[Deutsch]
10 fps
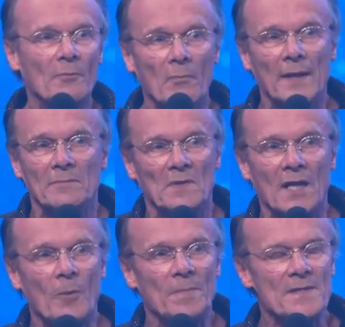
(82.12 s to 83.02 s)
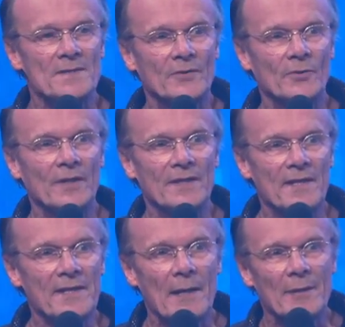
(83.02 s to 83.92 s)
man glaubt das natürlich
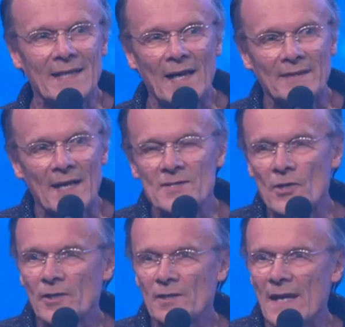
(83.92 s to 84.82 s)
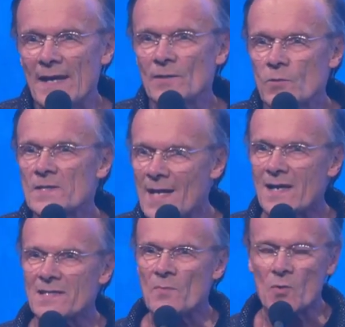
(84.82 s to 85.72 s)
nicht, aber die hat einen solchen
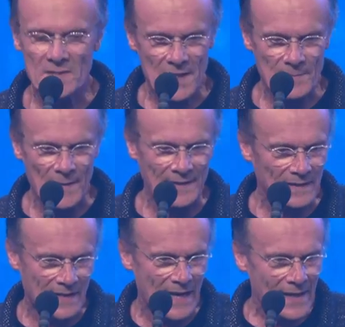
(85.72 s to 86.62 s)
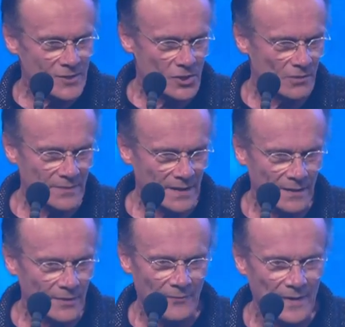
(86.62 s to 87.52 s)
Enthusiasmus, dass man klatscht und
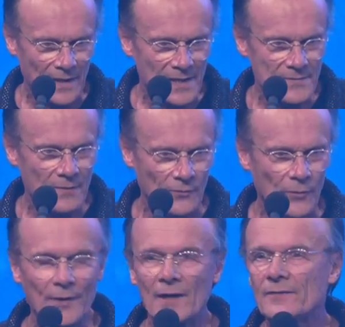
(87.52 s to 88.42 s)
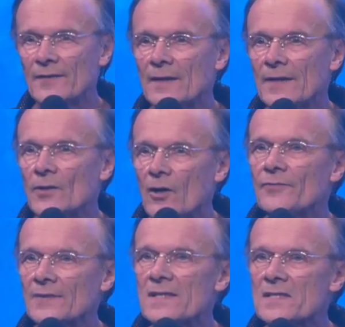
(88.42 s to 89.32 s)
irgendwann ganz verwundert wirklich
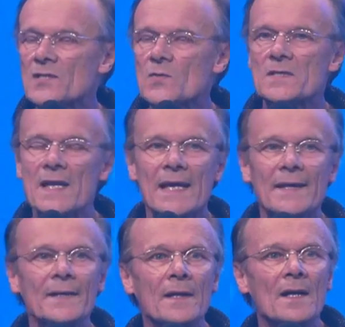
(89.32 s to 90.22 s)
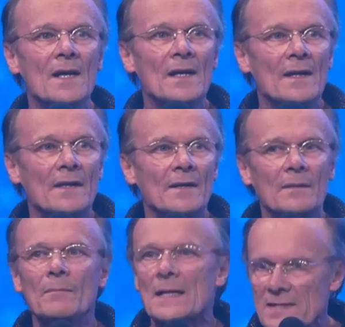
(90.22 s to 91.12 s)
hofft, das zu sehen.
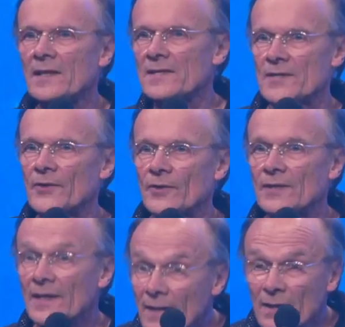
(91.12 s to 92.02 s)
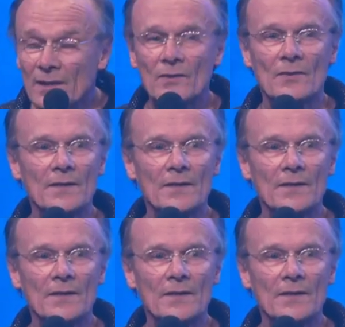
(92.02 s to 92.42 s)
Man sieht es natürlich nicht. Äh,